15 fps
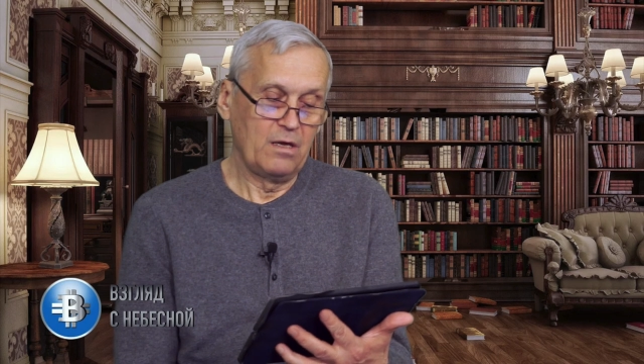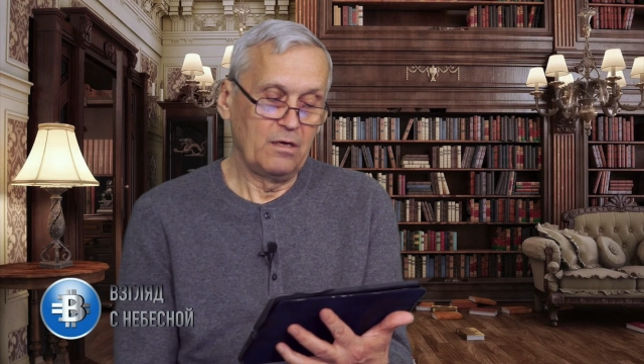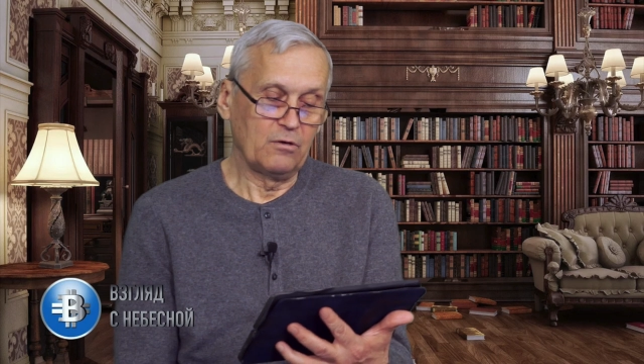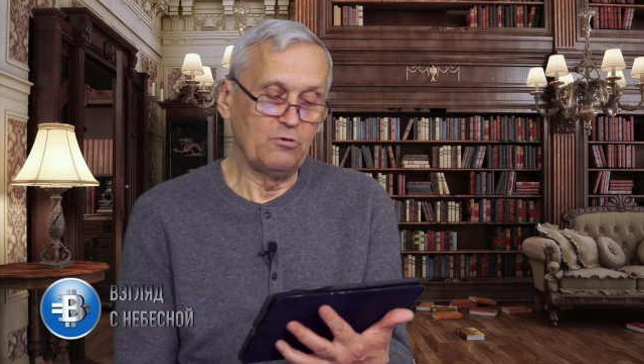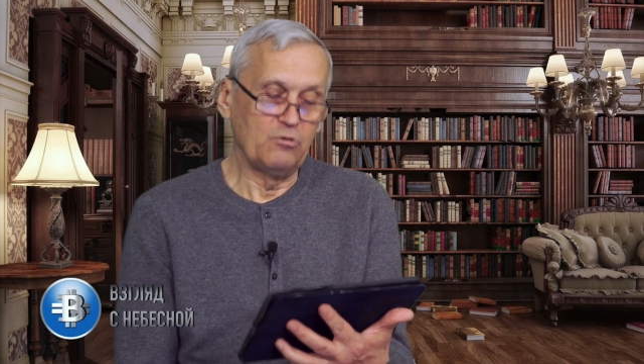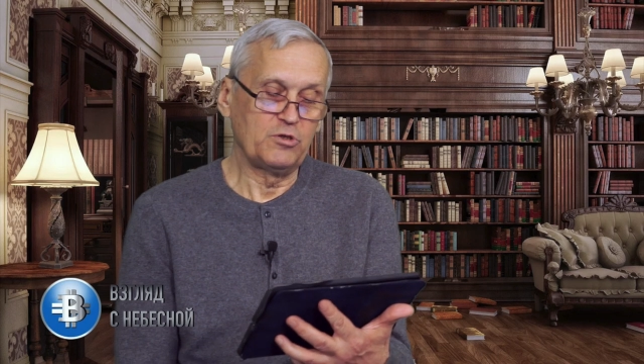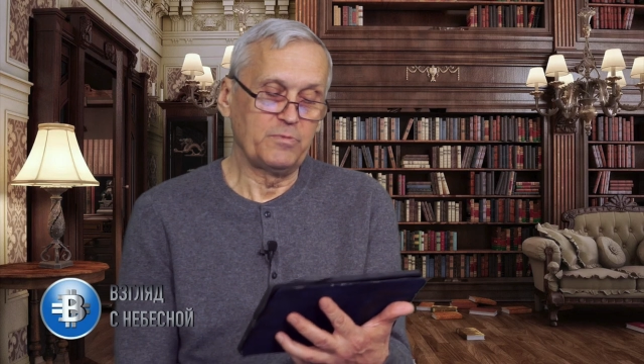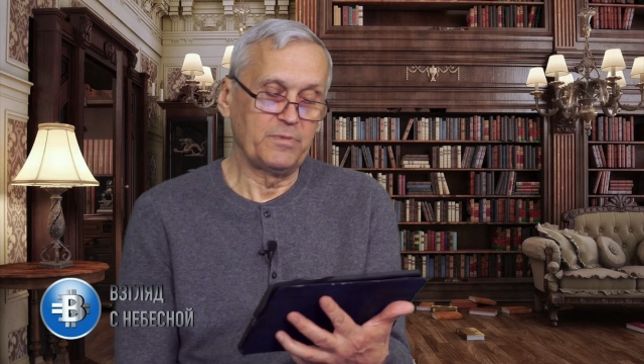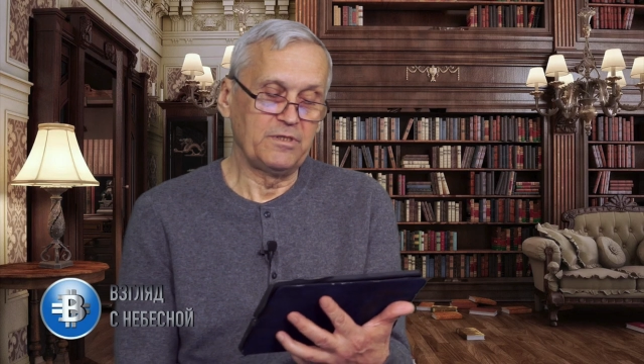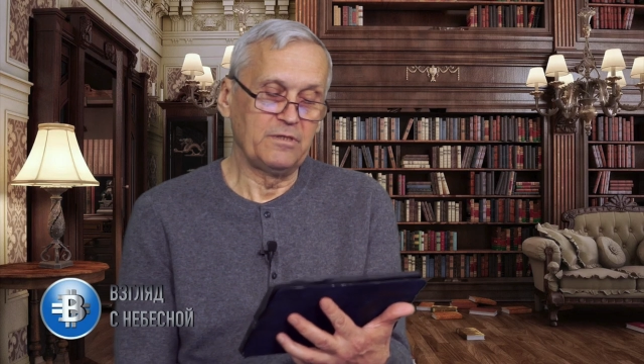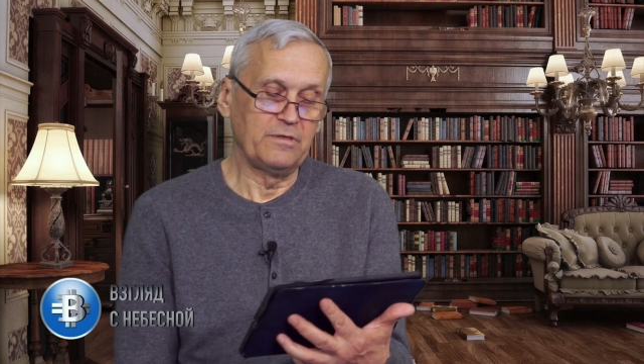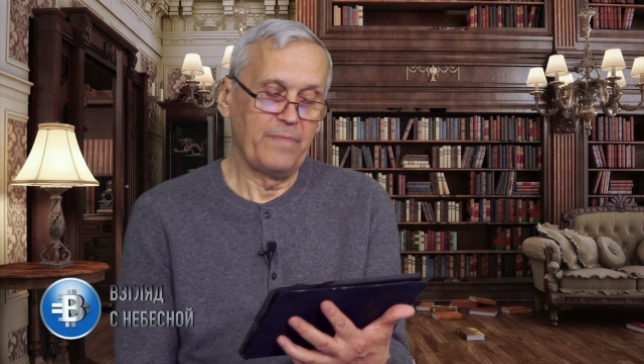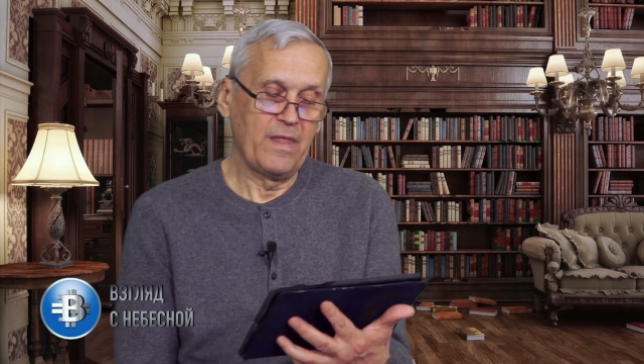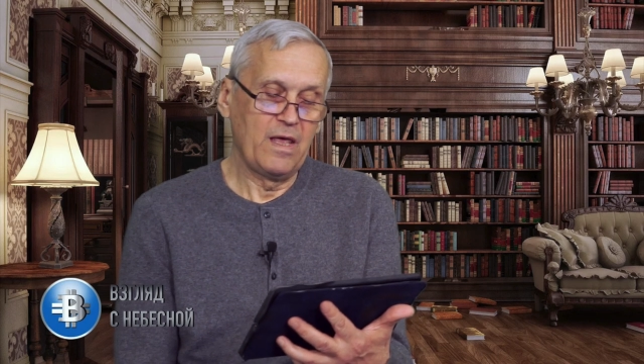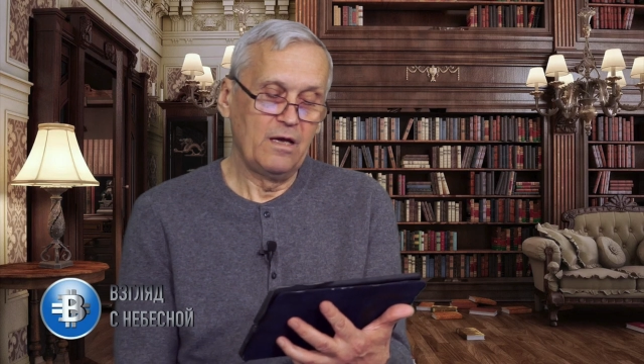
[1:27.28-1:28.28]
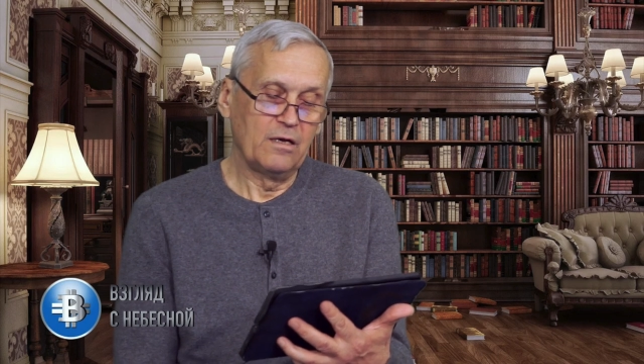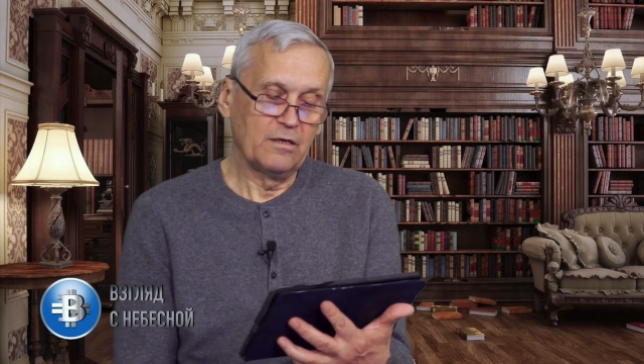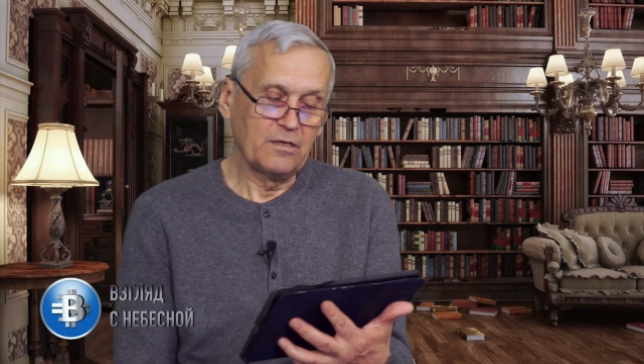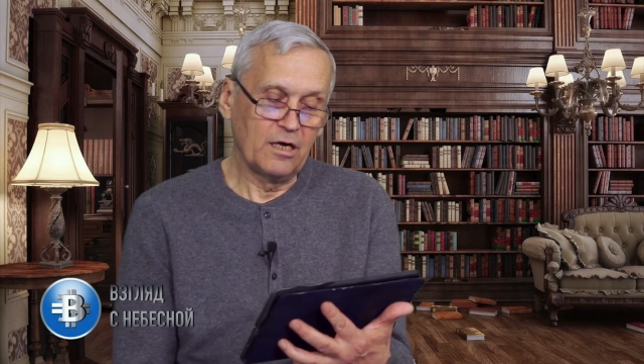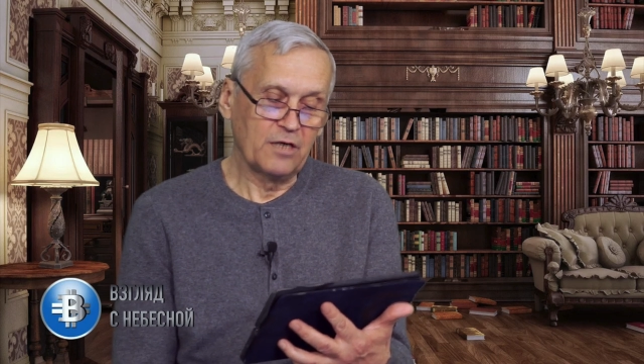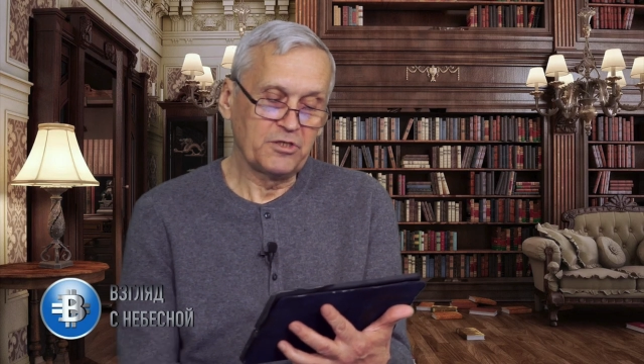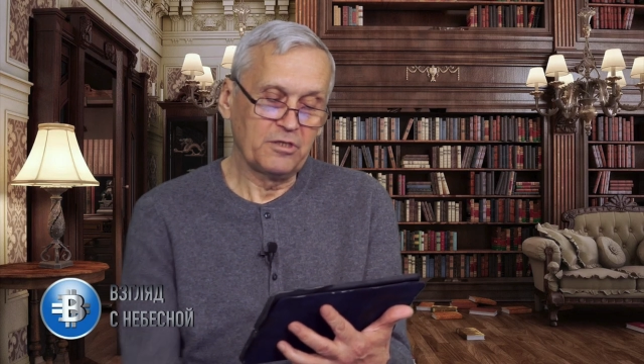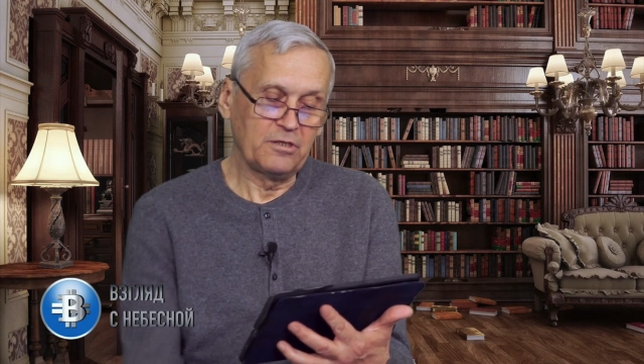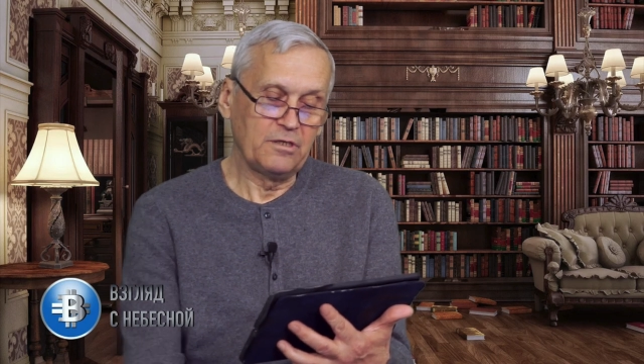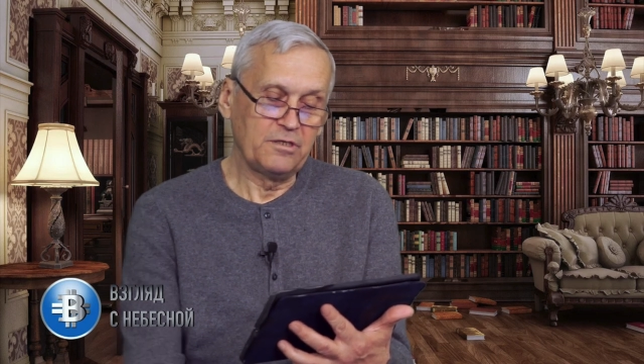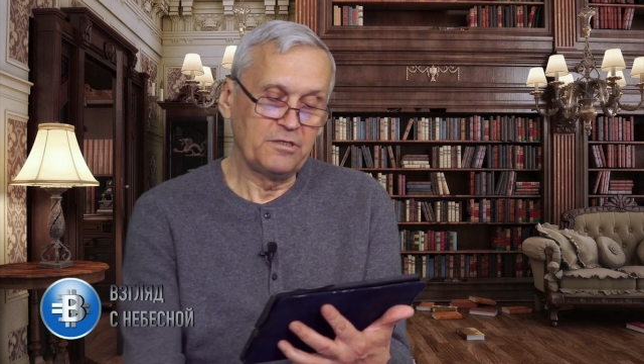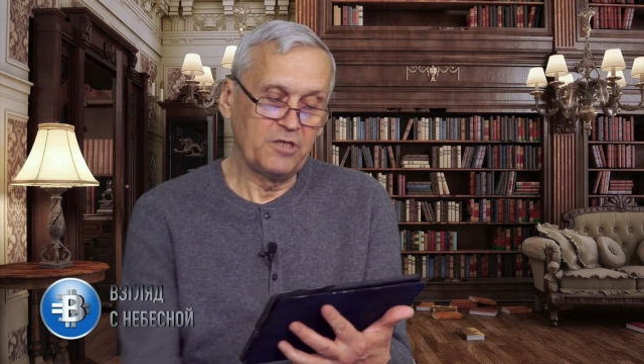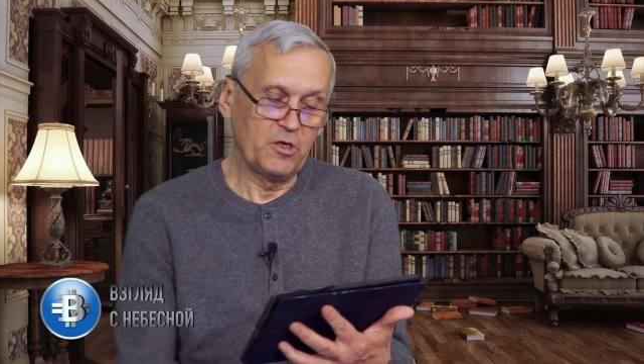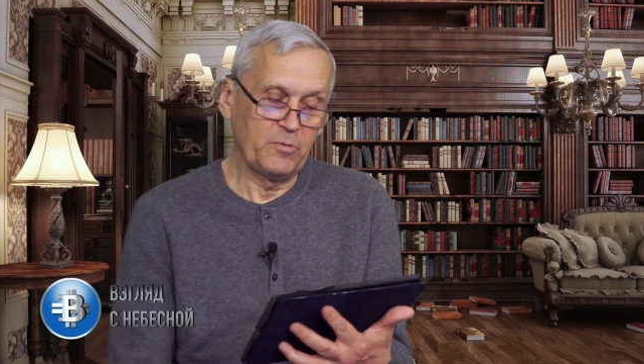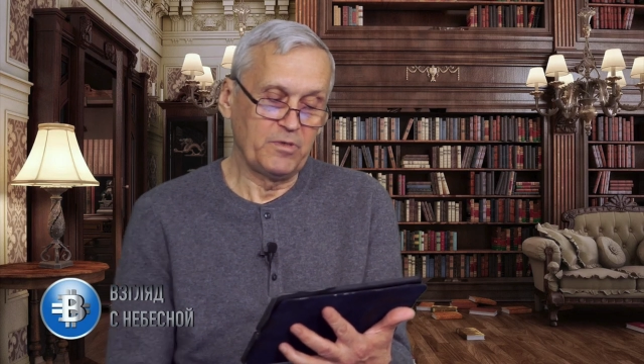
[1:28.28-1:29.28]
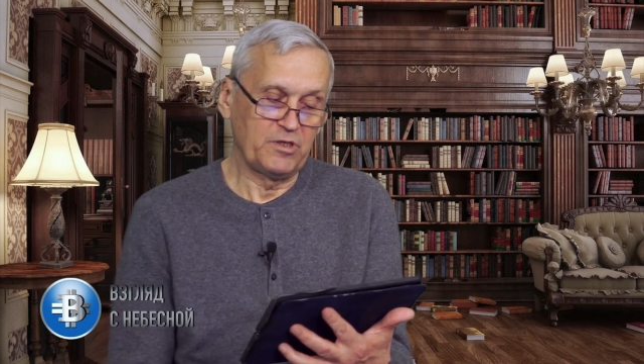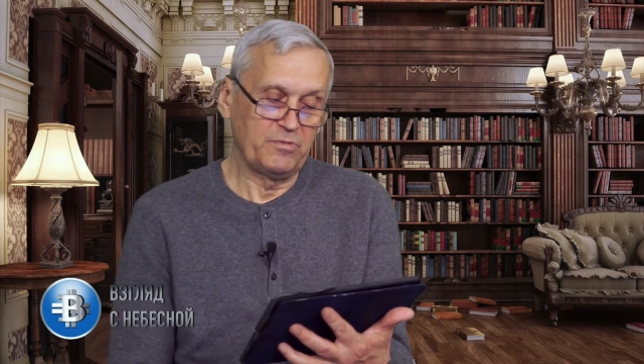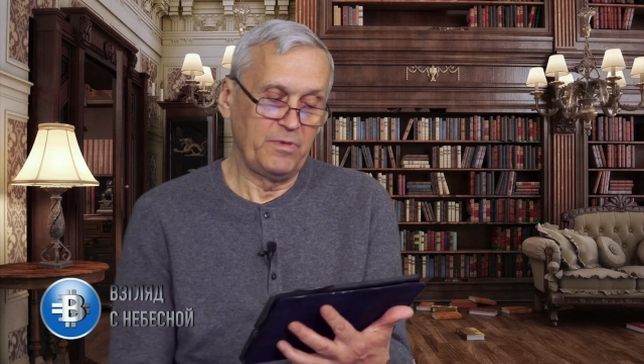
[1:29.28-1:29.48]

Господи, как же ты терпишь